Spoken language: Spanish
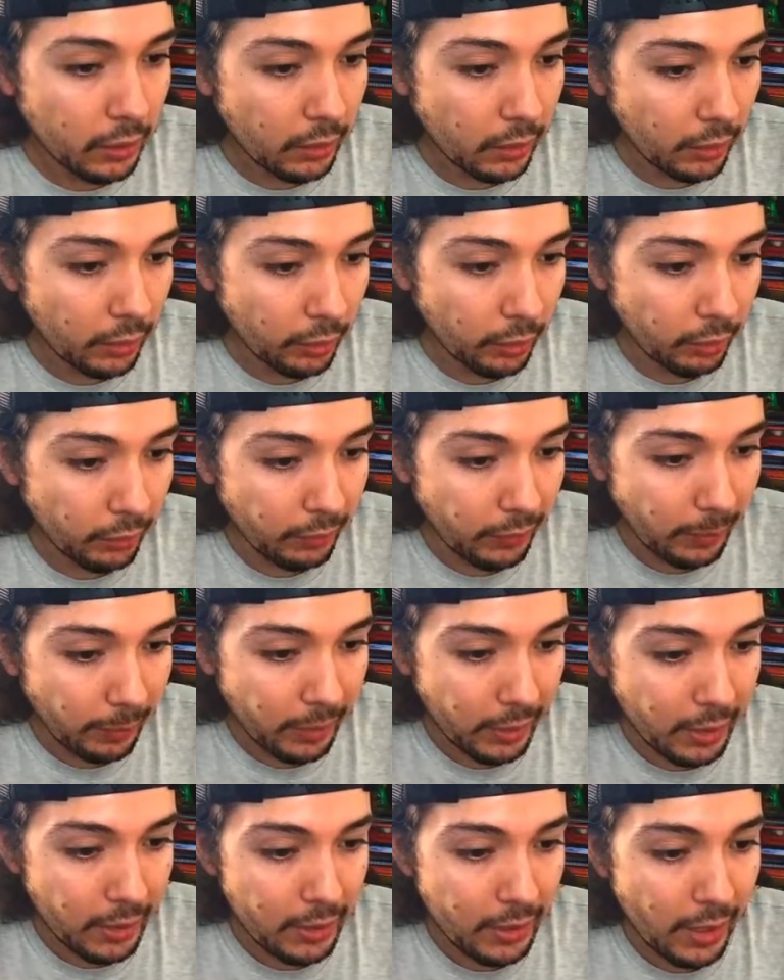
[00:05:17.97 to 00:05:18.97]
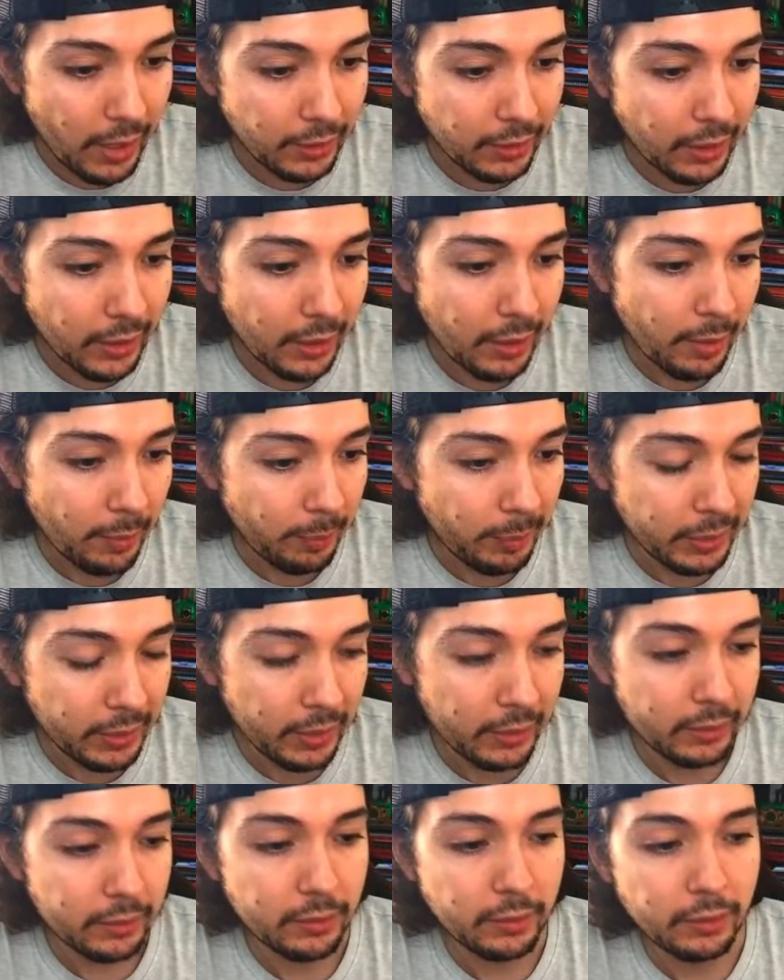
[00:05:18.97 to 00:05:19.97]
Nos vamos aquí y ahí está la
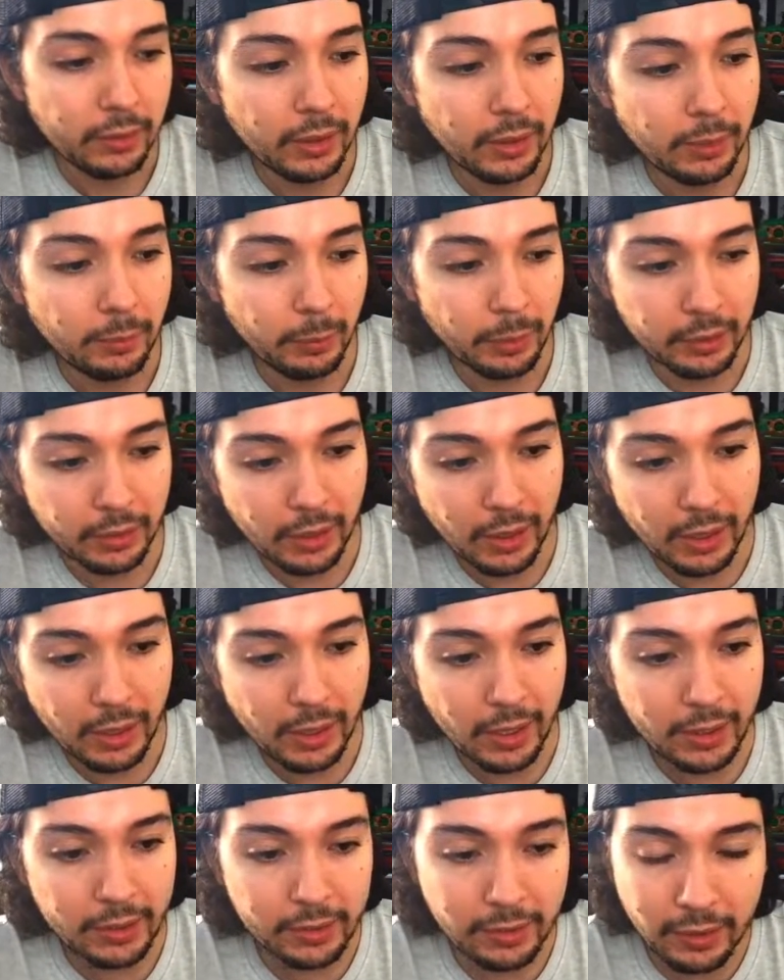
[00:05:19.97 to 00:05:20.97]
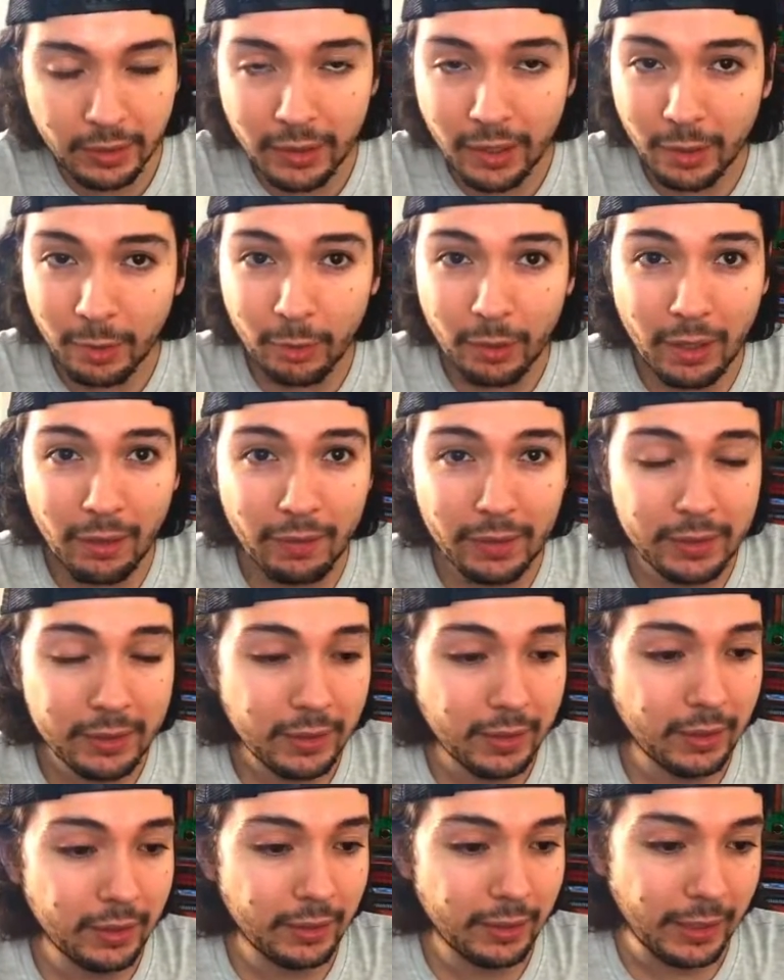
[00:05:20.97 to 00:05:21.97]
carpeta donde muestra que ya se descargó la
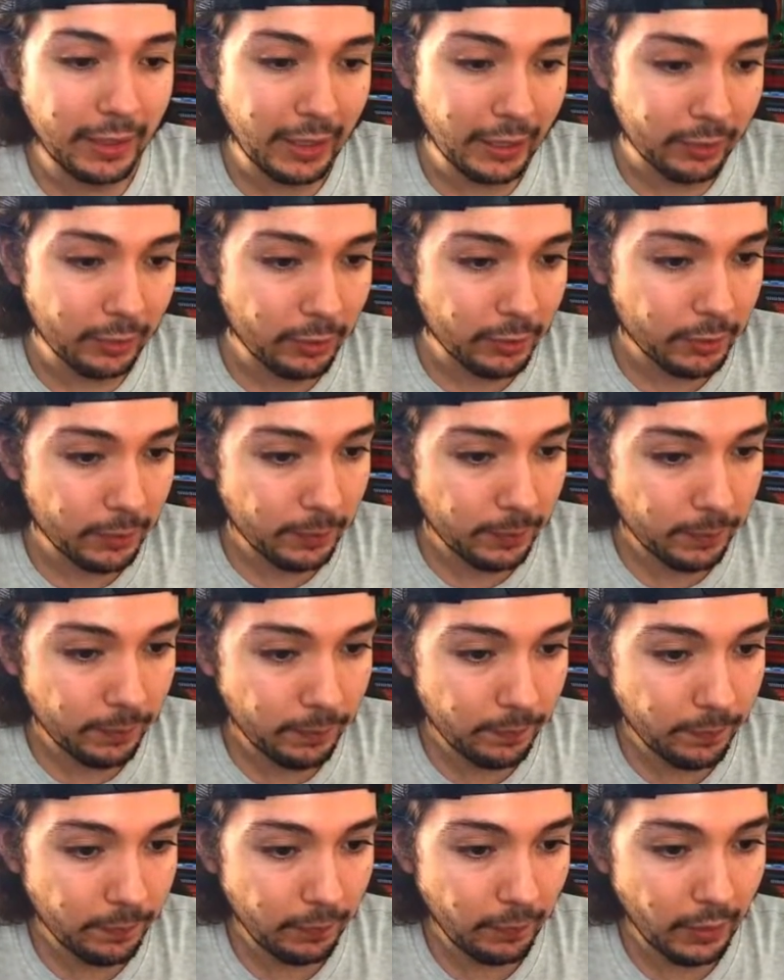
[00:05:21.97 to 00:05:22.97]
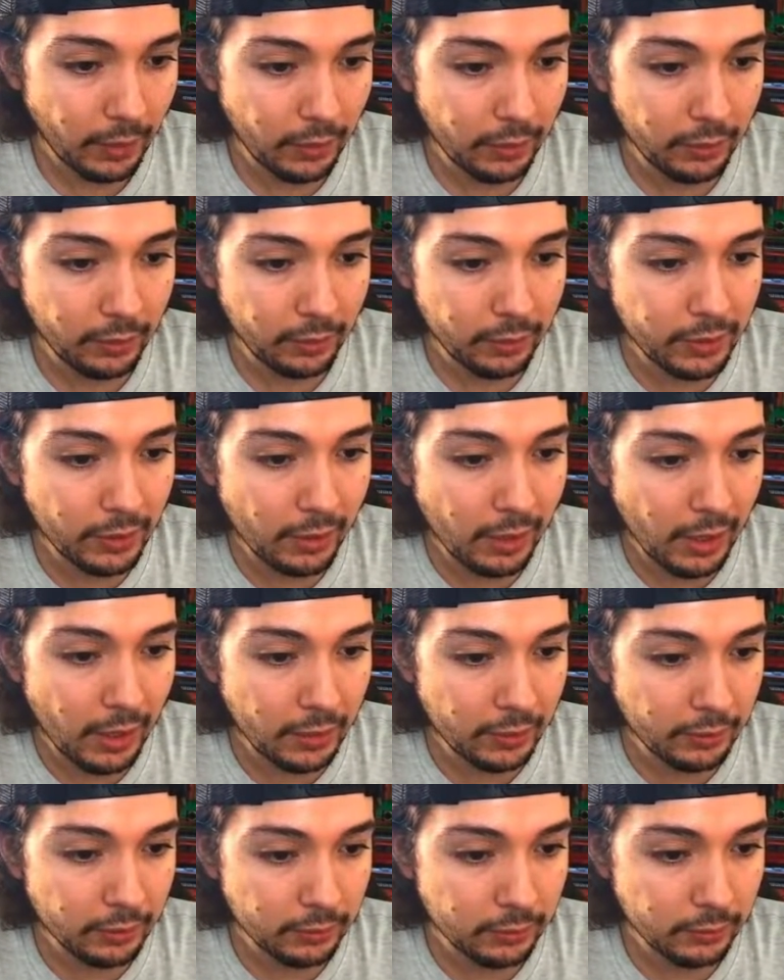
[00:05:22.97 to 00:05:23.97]
base de datos. Entonces
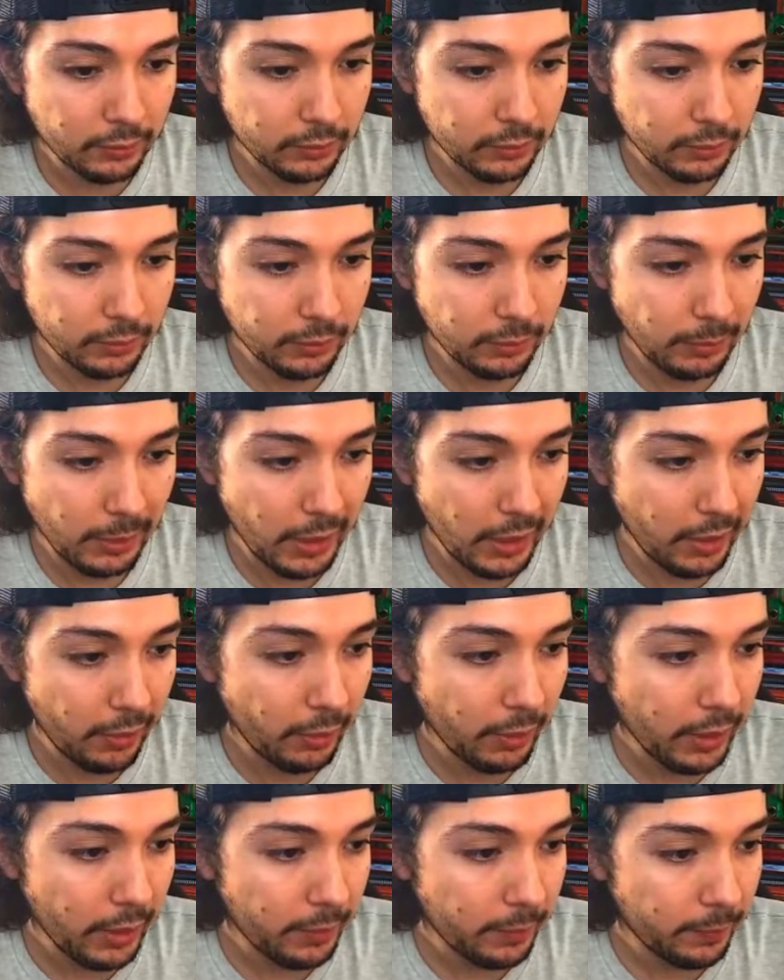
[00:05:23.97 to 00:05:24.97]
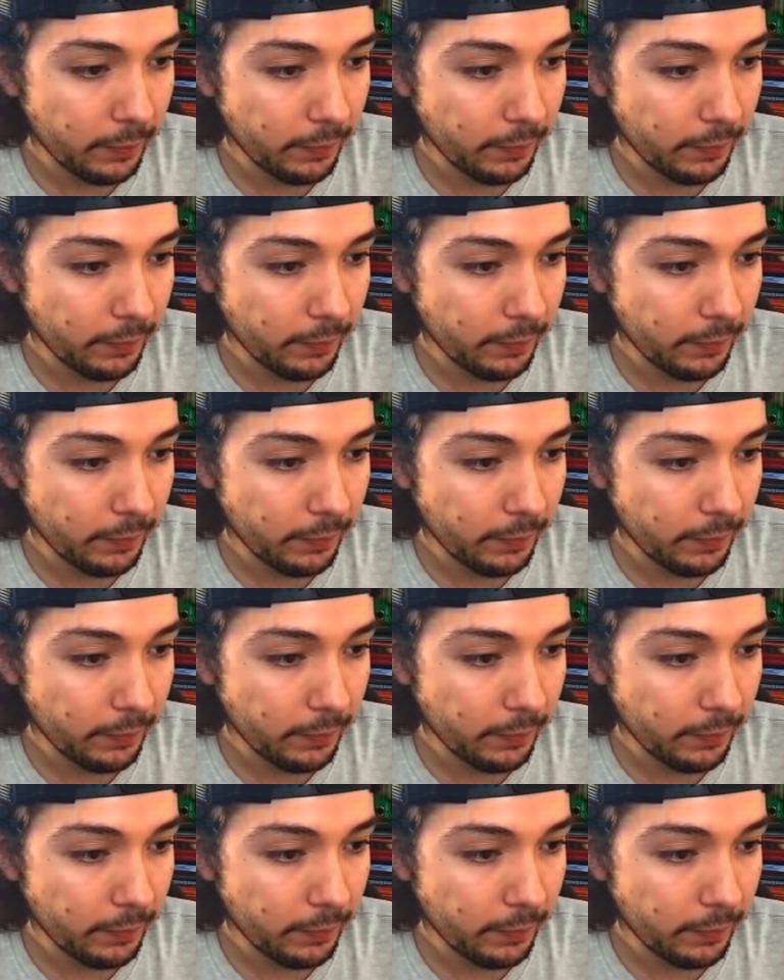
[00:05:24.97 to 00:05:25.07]
ahora me equivoqué.